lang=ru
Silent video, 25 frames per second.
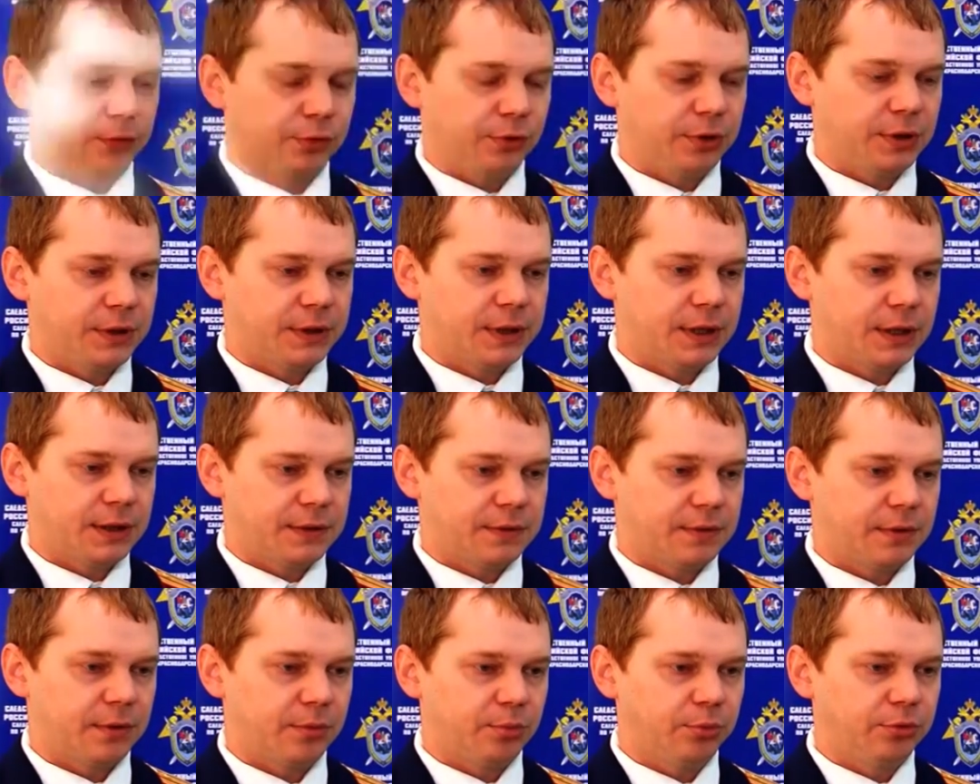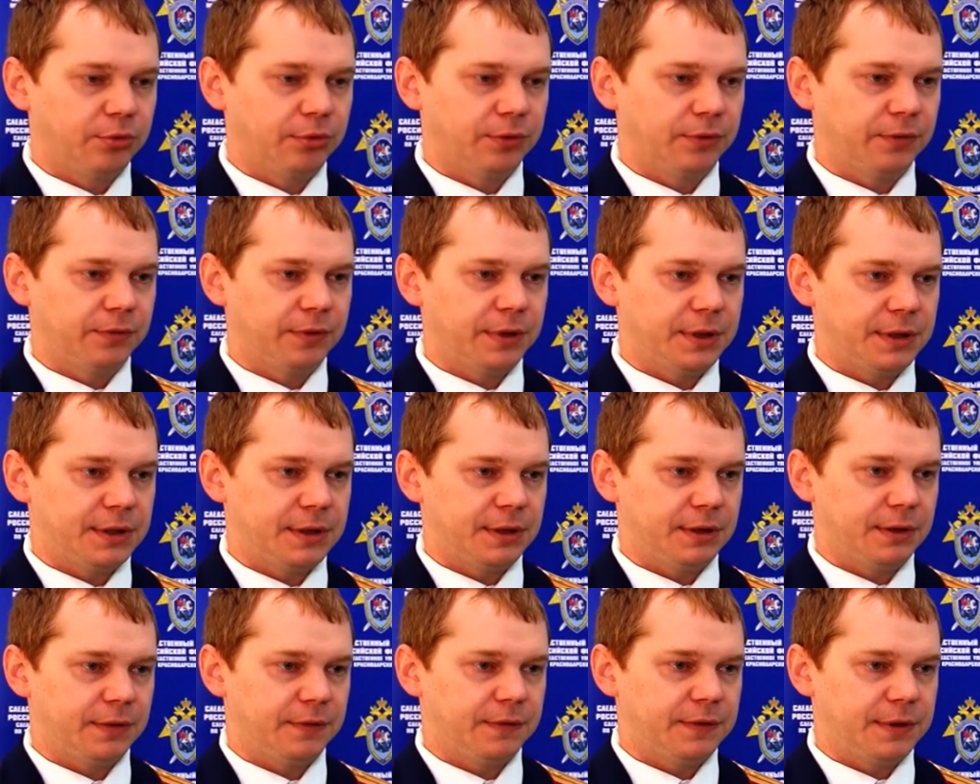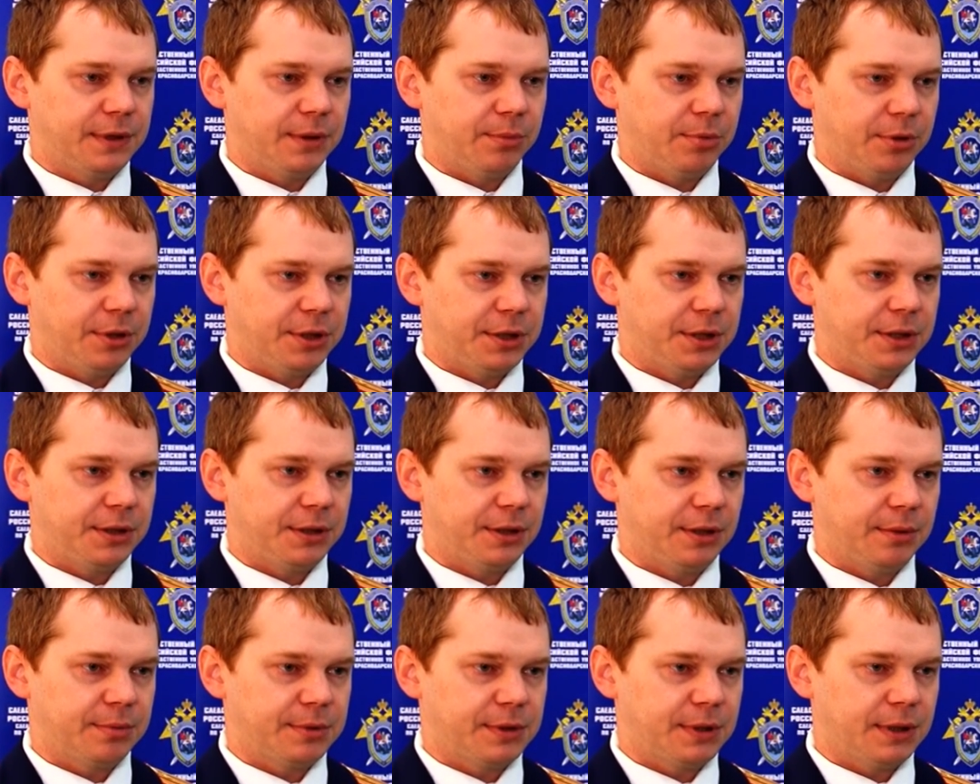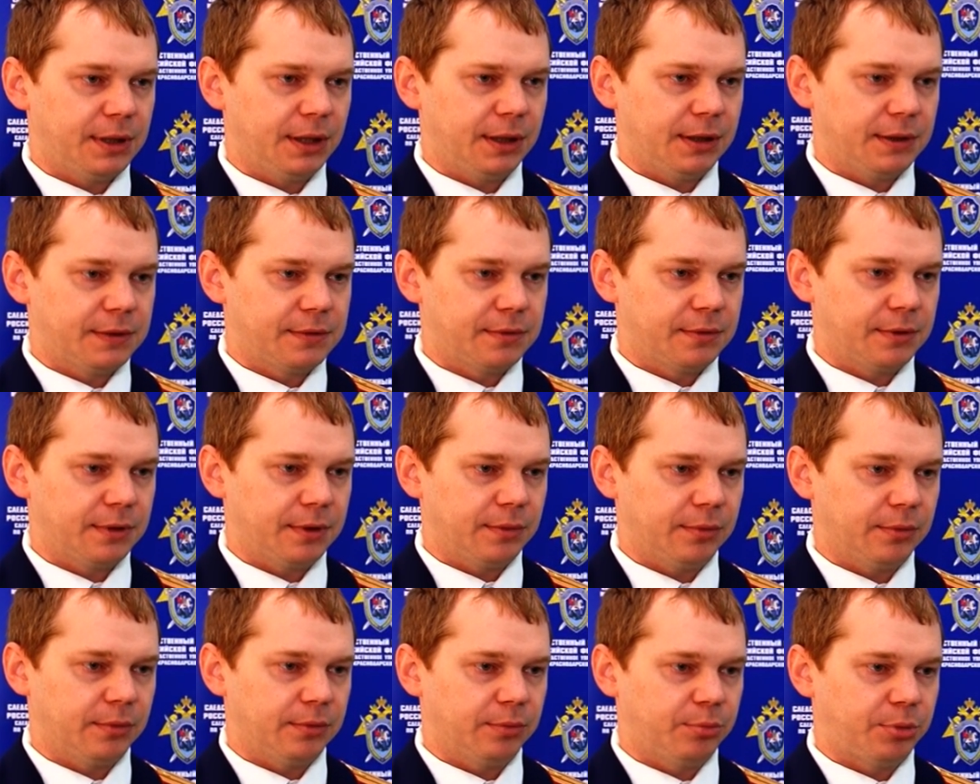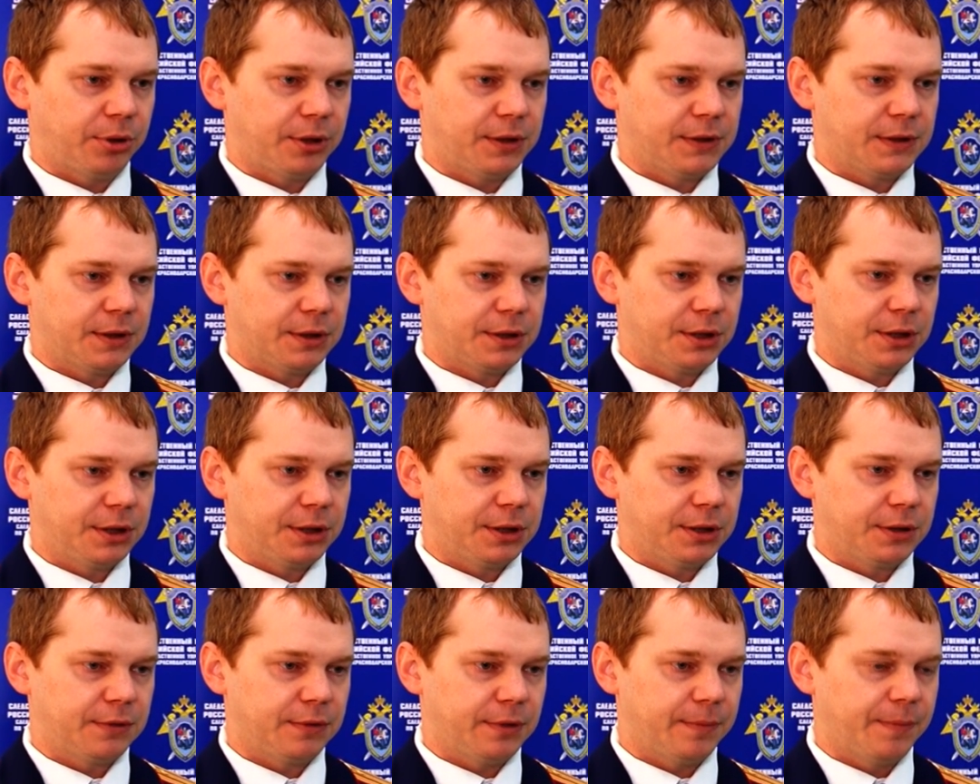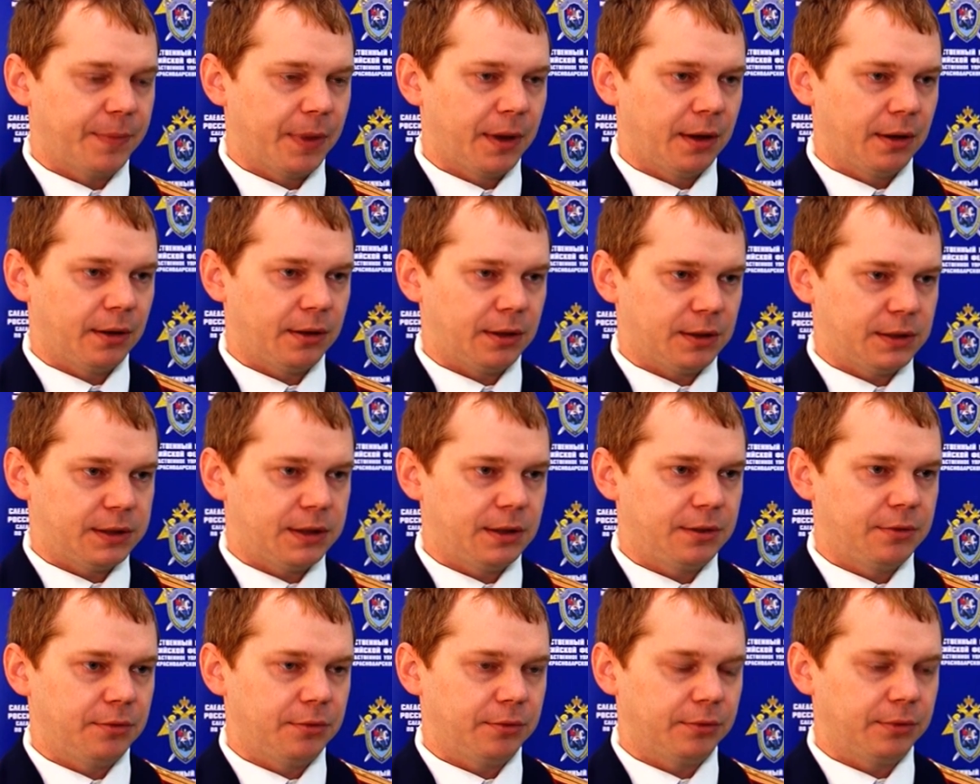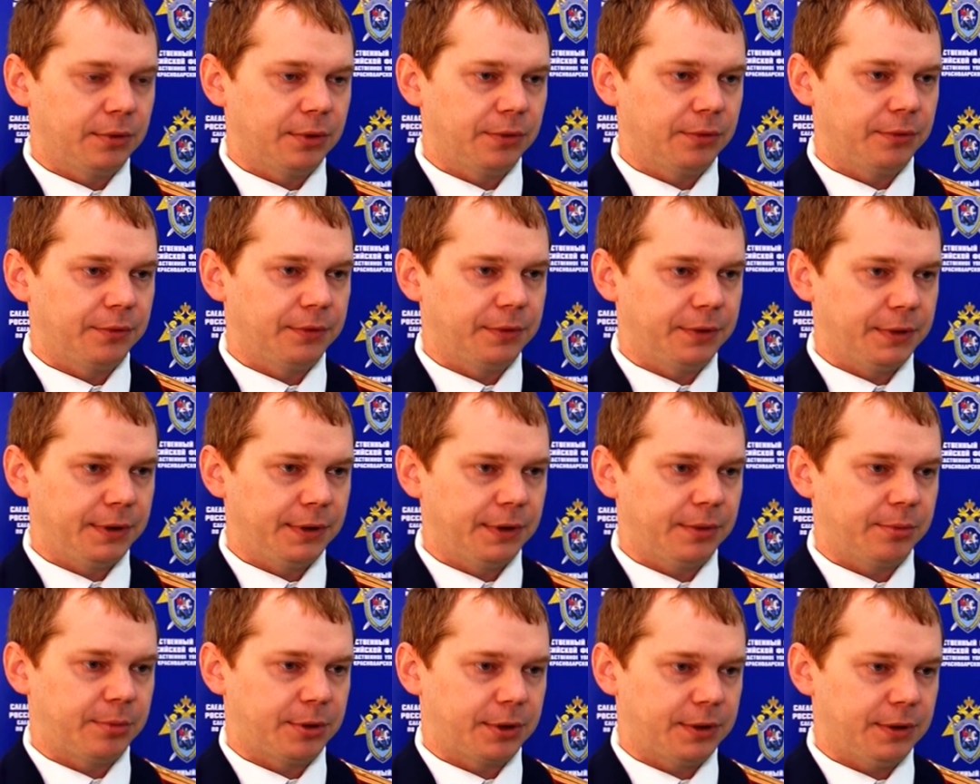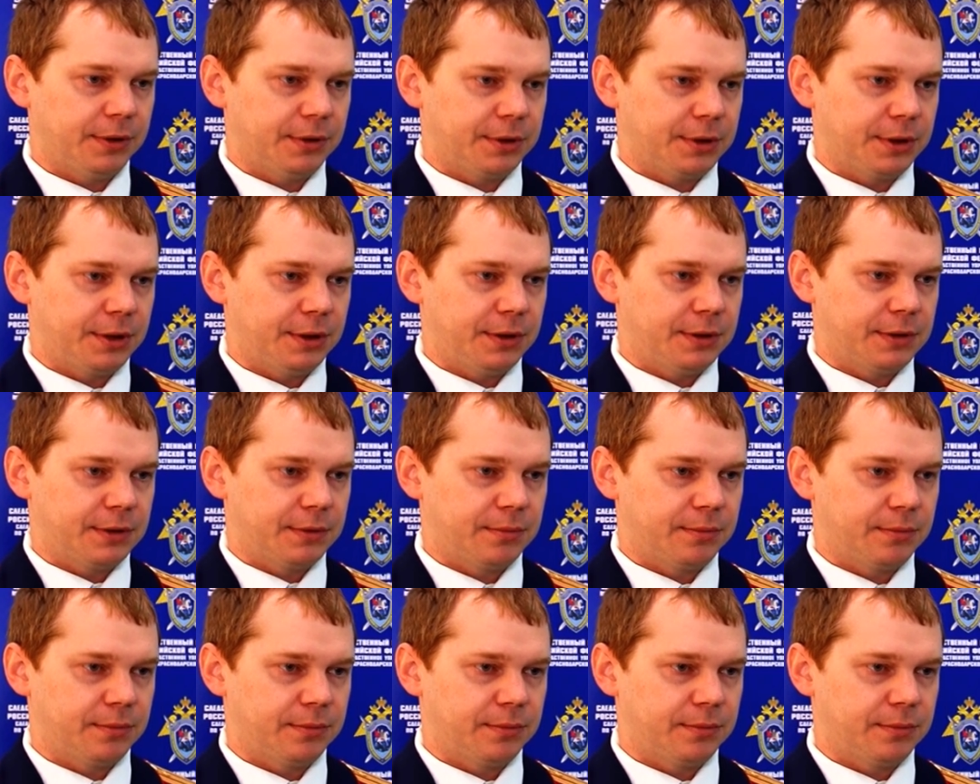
ходе следствия будут выяснены все причины и обстоятельства произошедшего. Расследование уголовного дела продолжается.